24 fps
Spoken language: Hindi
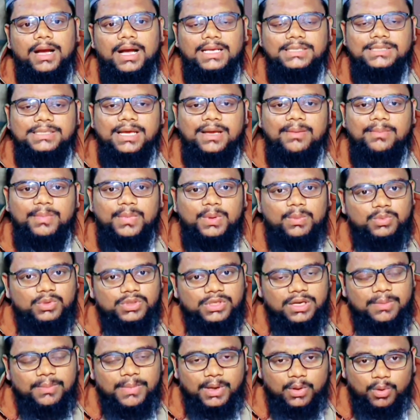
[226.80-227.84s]
आसाम में
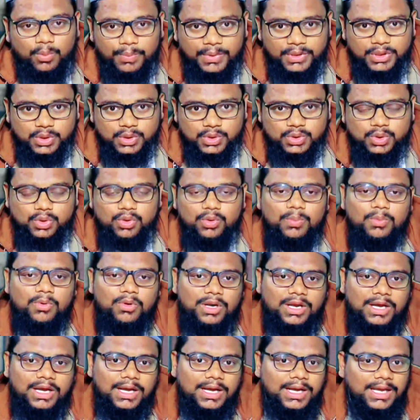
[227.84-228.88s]
मुसलमानों पे जो जुल्म
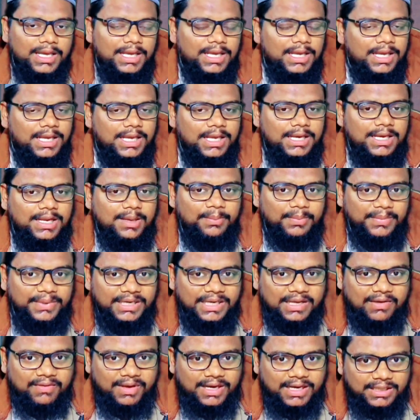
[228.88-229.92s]
हो रहा है ना
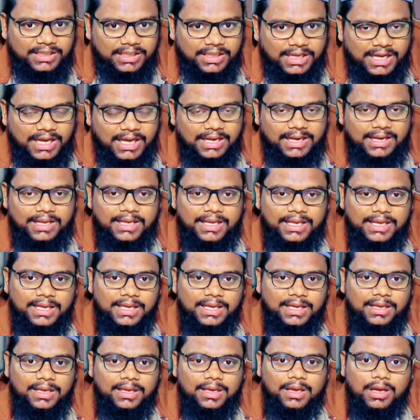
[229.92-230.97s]
मीडिया वाले दिखा रहे
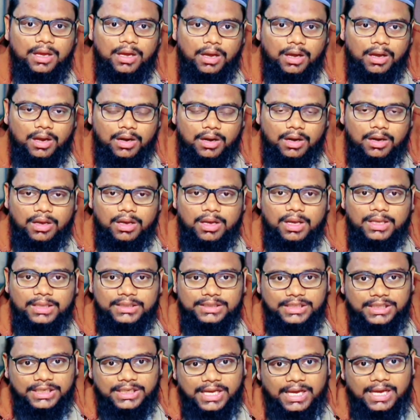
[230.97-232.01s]
हैं और
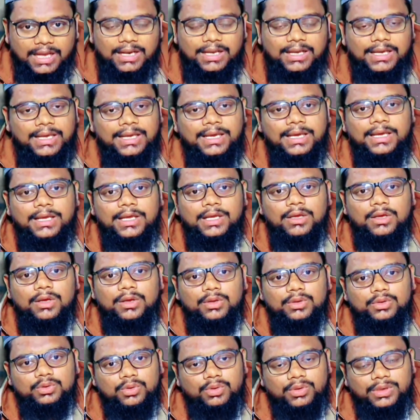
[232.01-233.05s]
दिखा रहे हैं
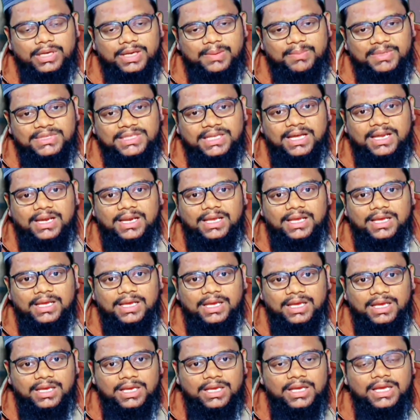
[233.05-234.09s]
तो बता रहे
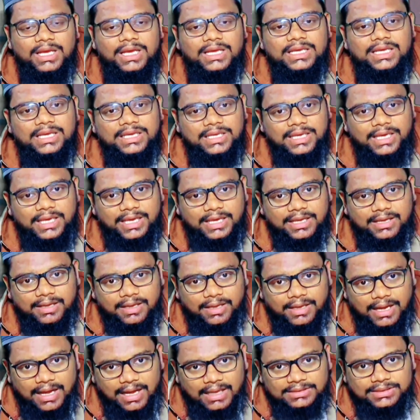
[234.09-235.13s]
हैं कि ये एक
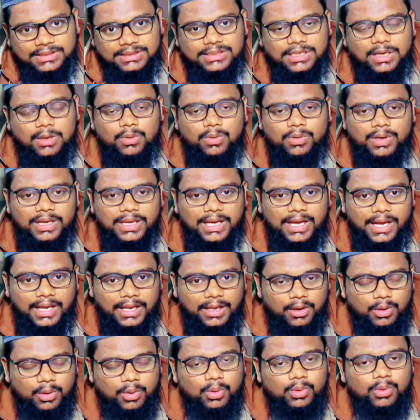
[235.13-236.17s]
हादसा हो गया
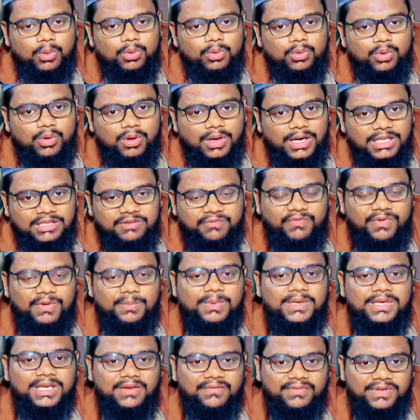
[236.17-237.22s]
है लोगों को गलत
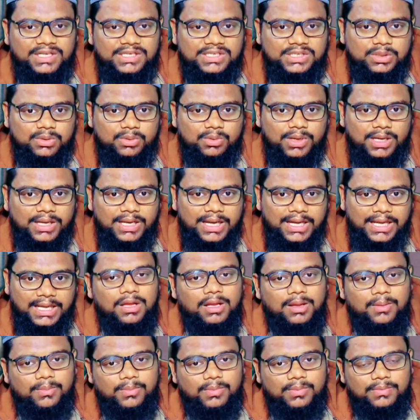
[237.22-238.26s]
फहमी की वजह से हो गया
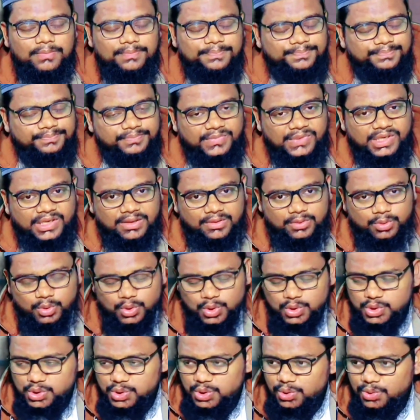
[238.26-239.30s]
है
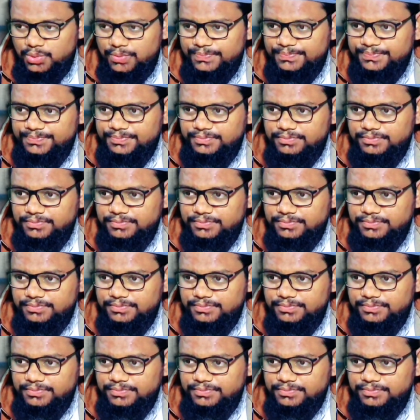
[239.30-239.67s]
दोस्तों